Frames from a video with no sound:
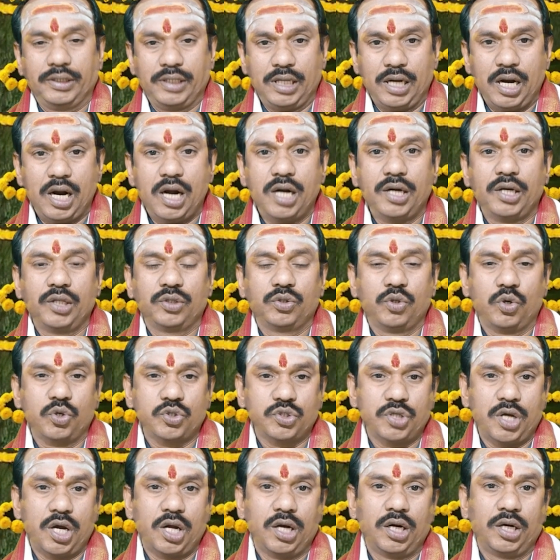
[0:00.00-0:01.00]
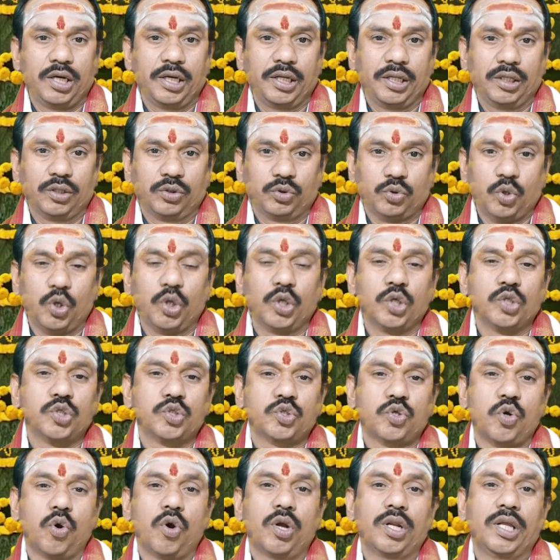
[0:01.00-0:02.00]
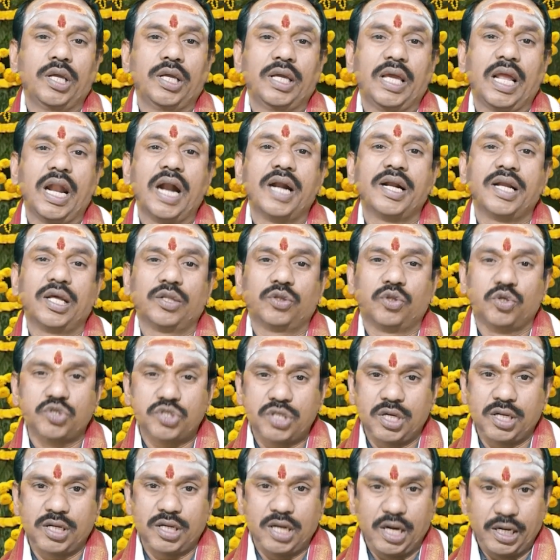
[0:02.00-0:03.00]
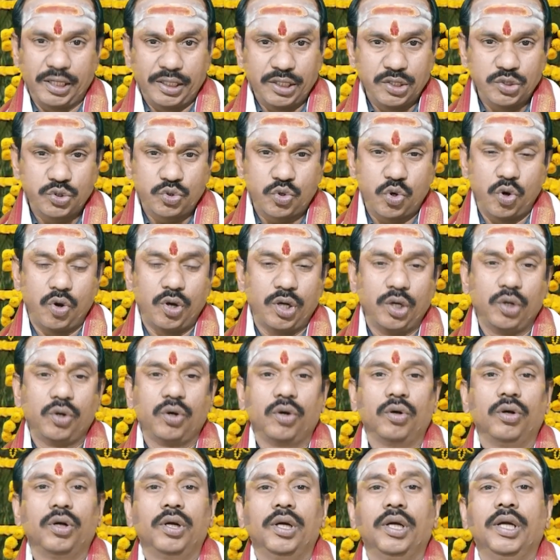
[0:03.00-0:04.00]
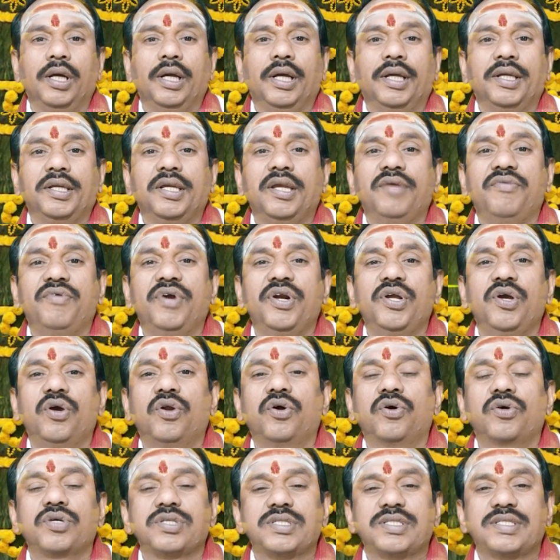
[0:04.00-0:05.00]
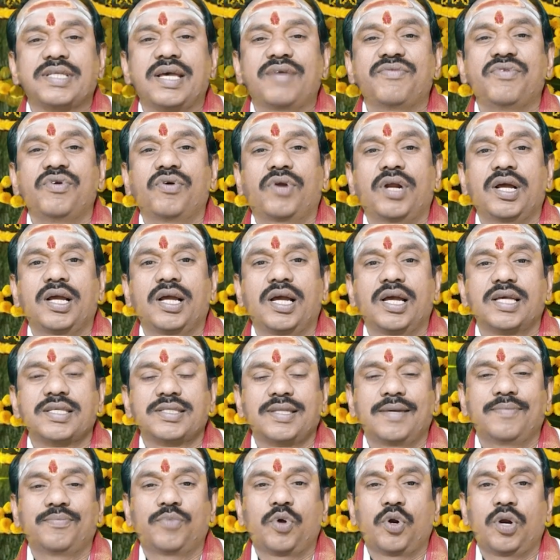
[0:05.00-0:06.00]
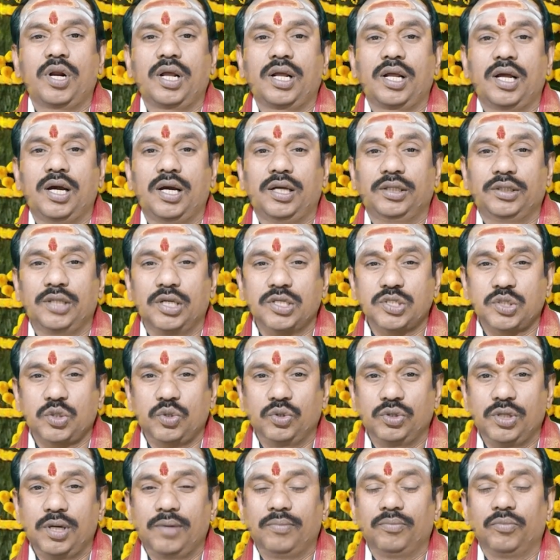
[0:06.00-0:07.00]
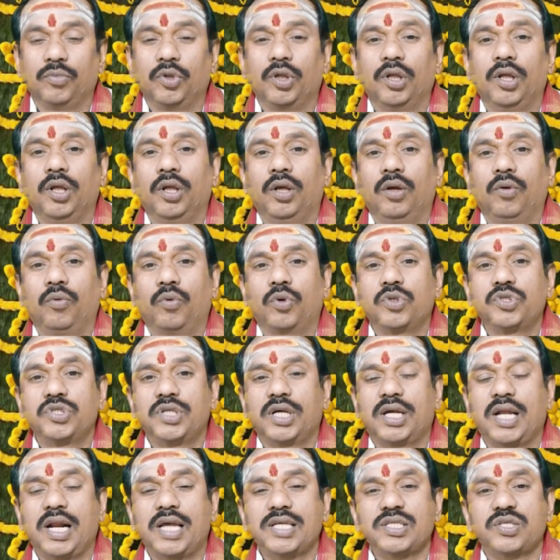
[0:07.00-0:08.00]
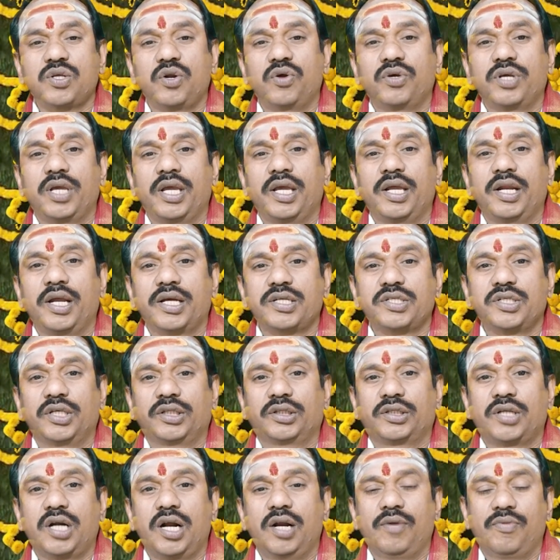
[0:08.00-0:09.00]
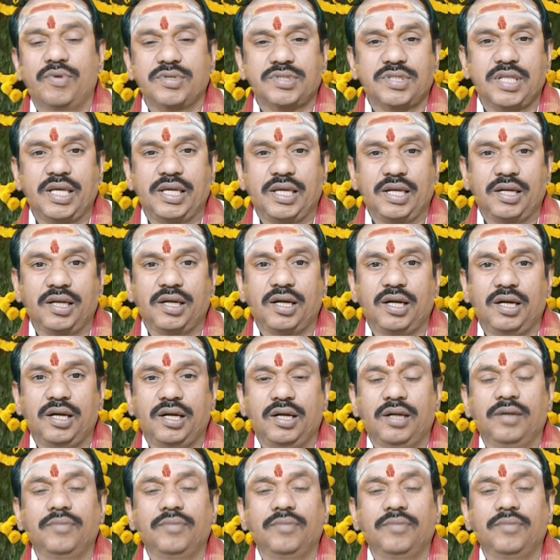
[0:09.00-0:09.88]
ఎలాంటి దోషాలని తొలగించుకోవాలి ఎలాంటి అదృష్టం కలిగించుకోవాలో ఈ వీడియోలో సవివరంగా సంపూర్ణంగా తెలుసుకుందాం వృశ్చిక రాశిలో ఏ నక్షత్రాలు వస్తాయి అనగా